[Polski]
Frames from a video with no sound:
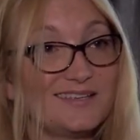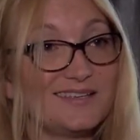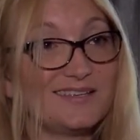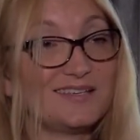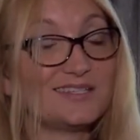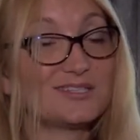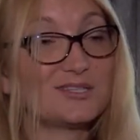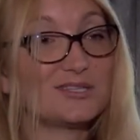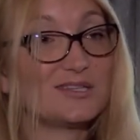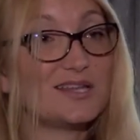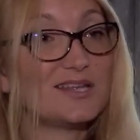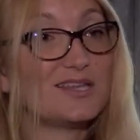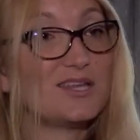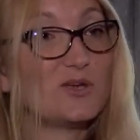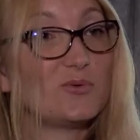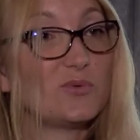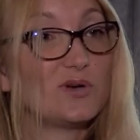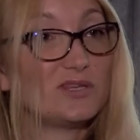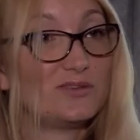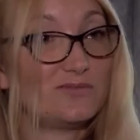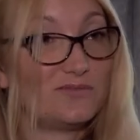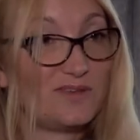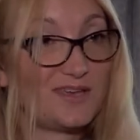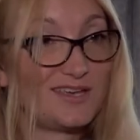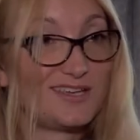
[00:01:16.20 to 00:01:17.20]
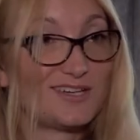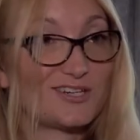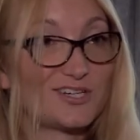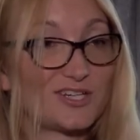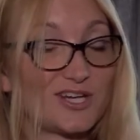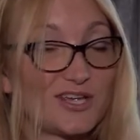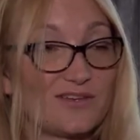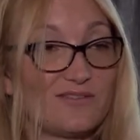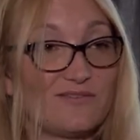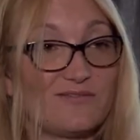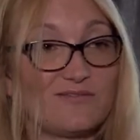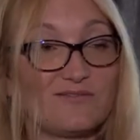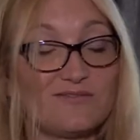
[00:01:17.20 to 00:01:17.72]
jest to dla nich
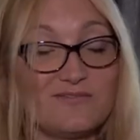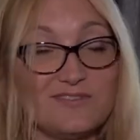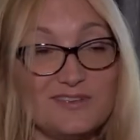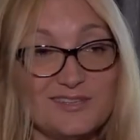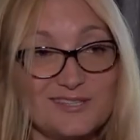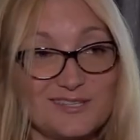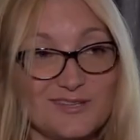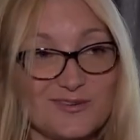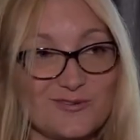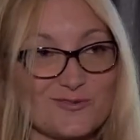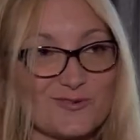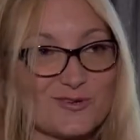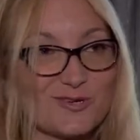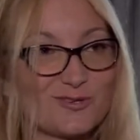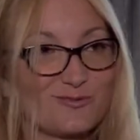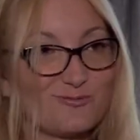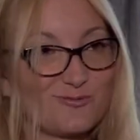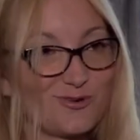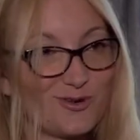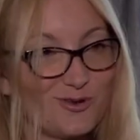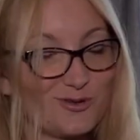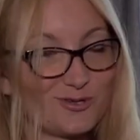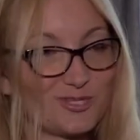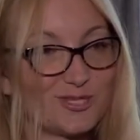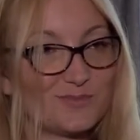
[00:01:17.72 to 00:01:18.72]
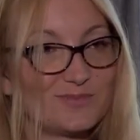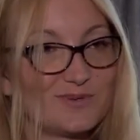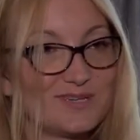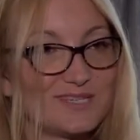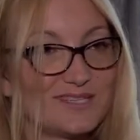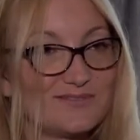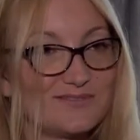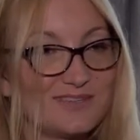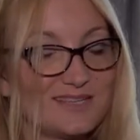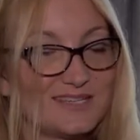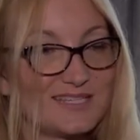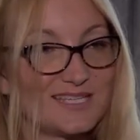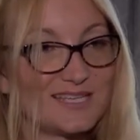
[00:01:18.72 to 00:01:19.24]
łatwiejsze, widzą, że druga osoba
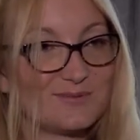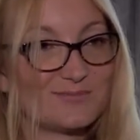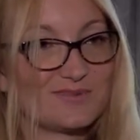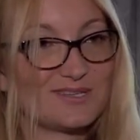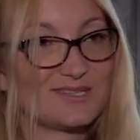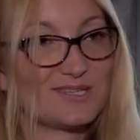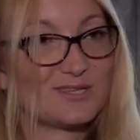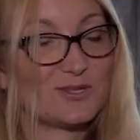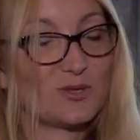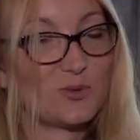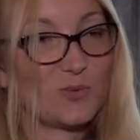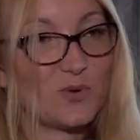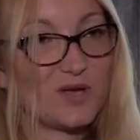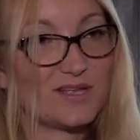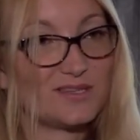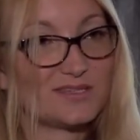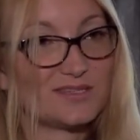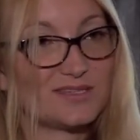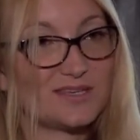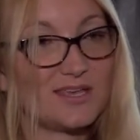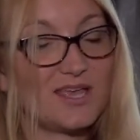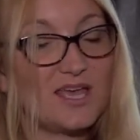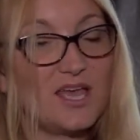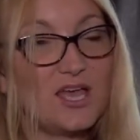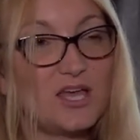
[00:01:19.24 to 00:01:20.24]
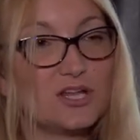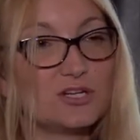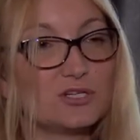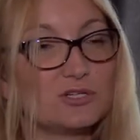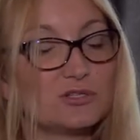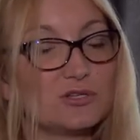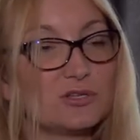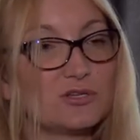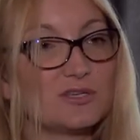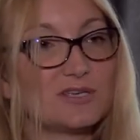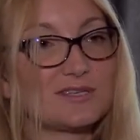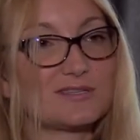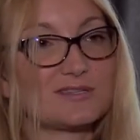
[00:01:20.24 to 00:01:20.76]
jest w tej samej sytuacji.
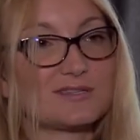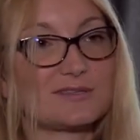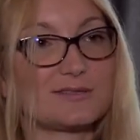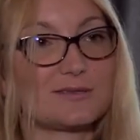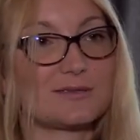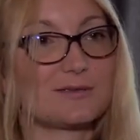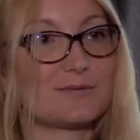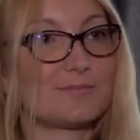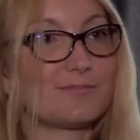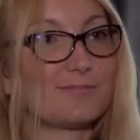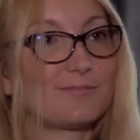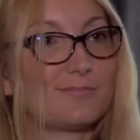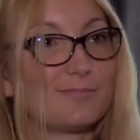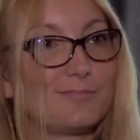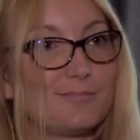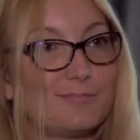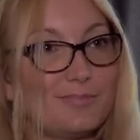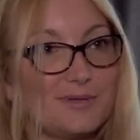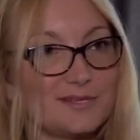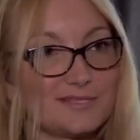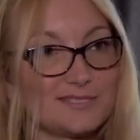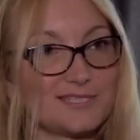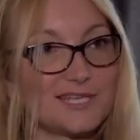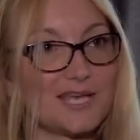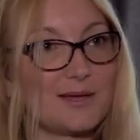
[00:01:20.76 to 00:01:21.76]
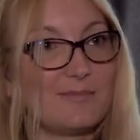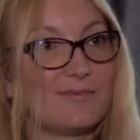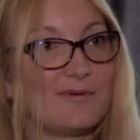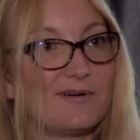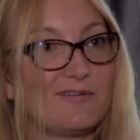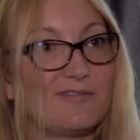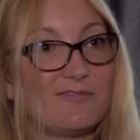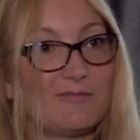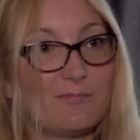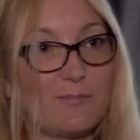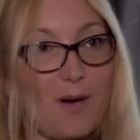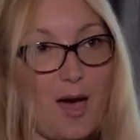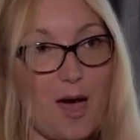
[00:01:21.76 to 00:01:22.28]
Czy to jest plac
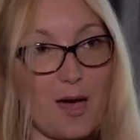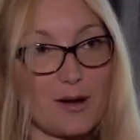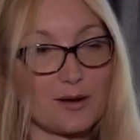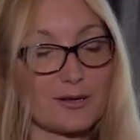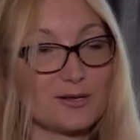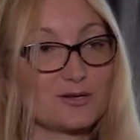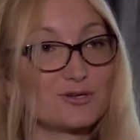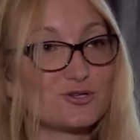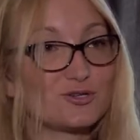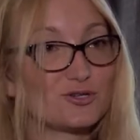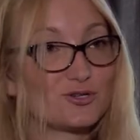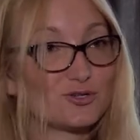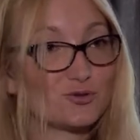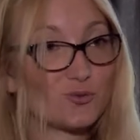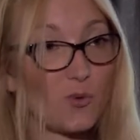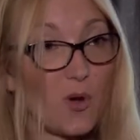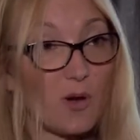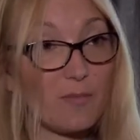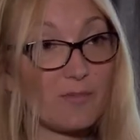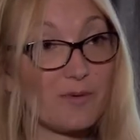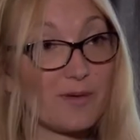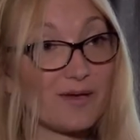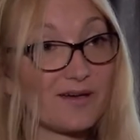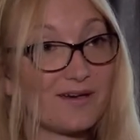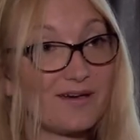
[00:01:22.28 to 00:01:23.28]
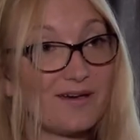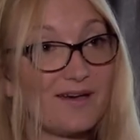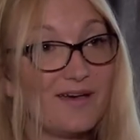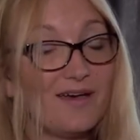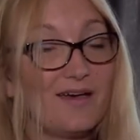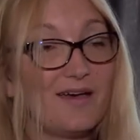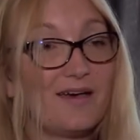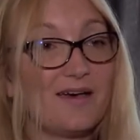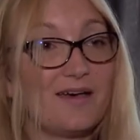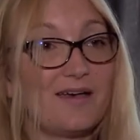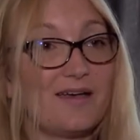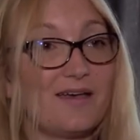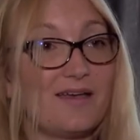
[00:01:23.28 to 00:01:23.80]
zabaw, park czy żłobek,
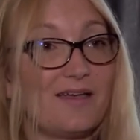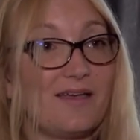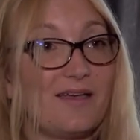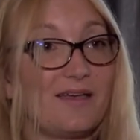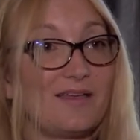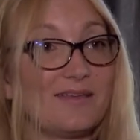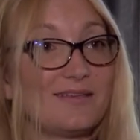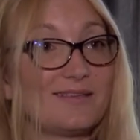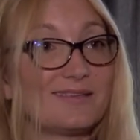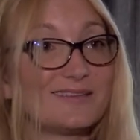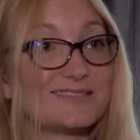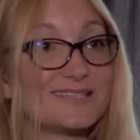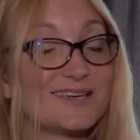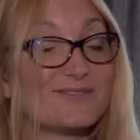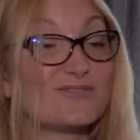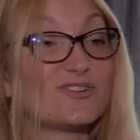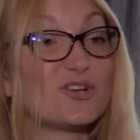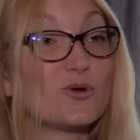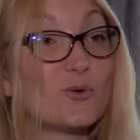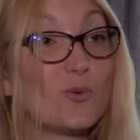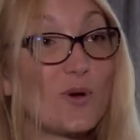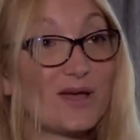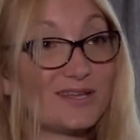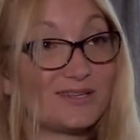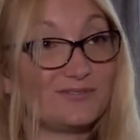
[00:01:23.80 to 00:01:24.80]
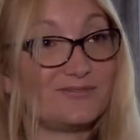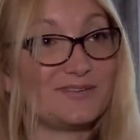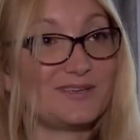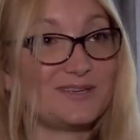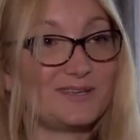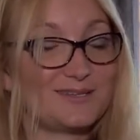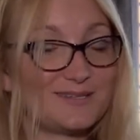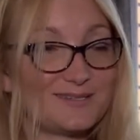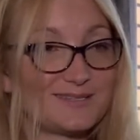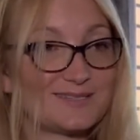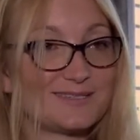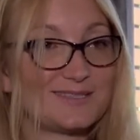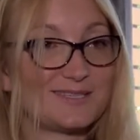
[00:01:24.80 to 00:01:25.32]
zawsze
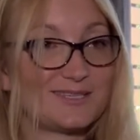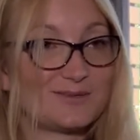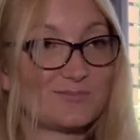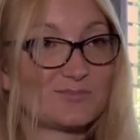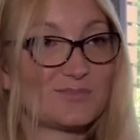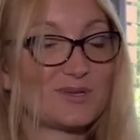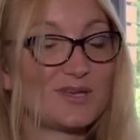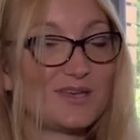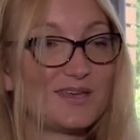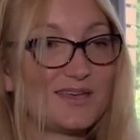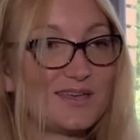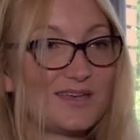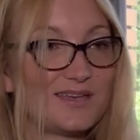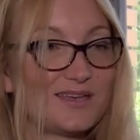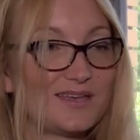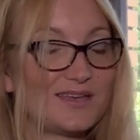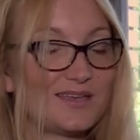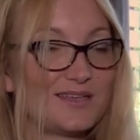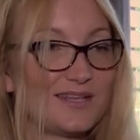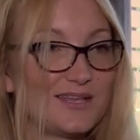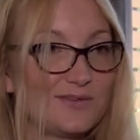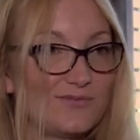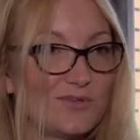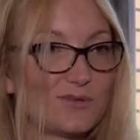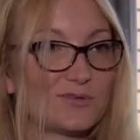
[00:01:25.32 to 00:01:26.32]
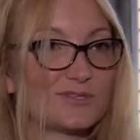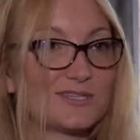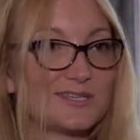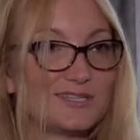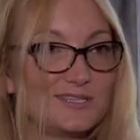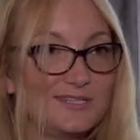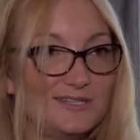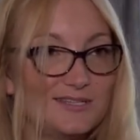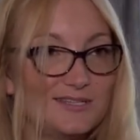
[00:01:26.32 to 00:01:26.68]
łatwiej jest im nawiązać